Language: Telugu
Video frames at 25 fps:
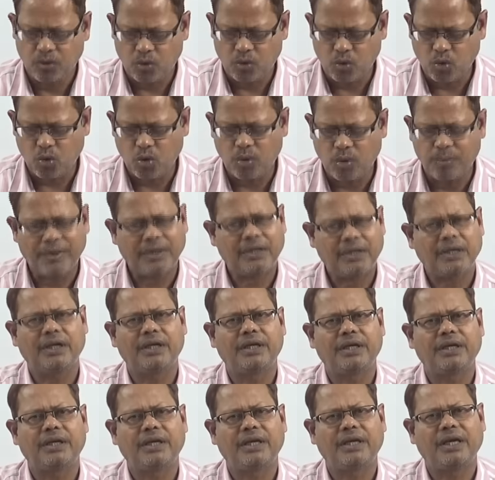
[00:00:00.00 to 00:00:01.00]
ఇంకో పక్కన
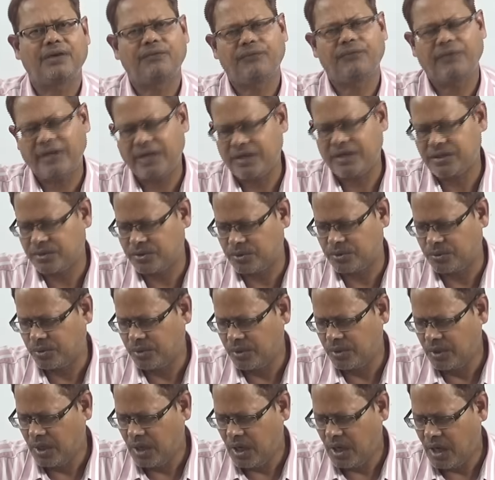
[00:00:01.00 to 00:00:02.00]
ఏంటంటే ఎఫ్ఐఎస్
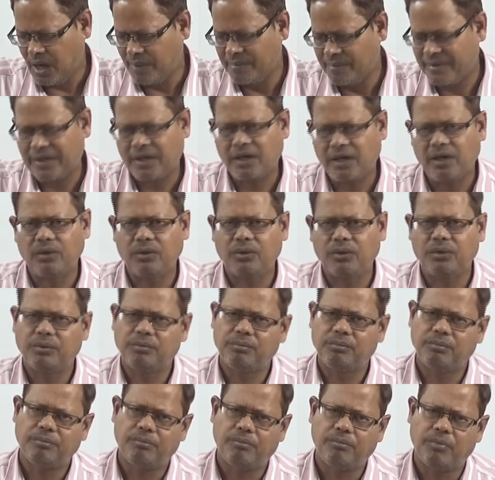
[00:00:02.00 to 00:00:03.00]
అమెరికాలో
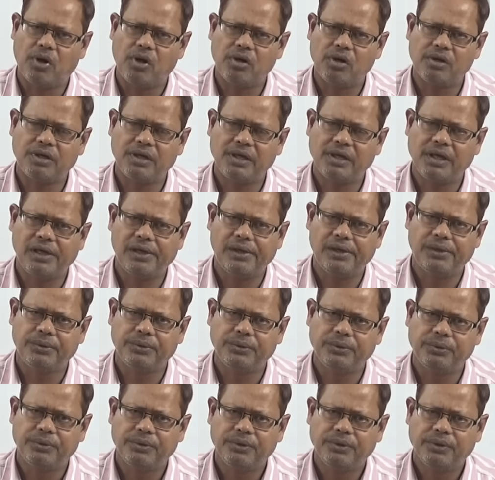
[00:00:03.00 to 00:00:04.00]
బాండ్ ఈల్డ్
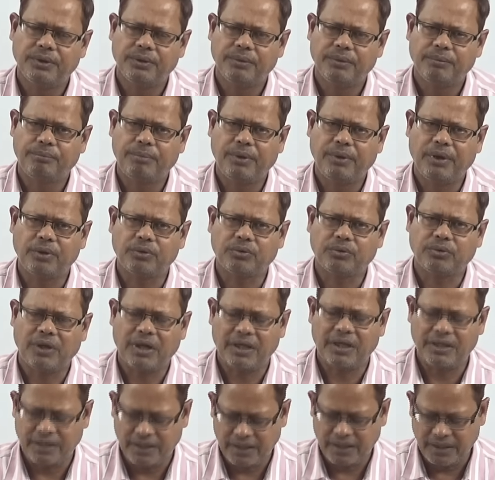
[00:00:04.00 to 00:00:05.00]

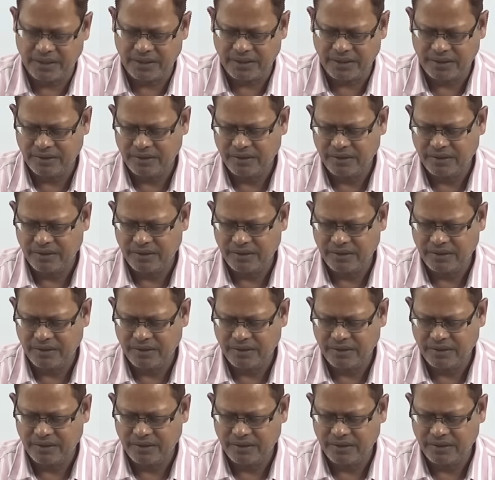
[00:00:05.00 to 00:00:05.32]
పెరుగుతున్నదని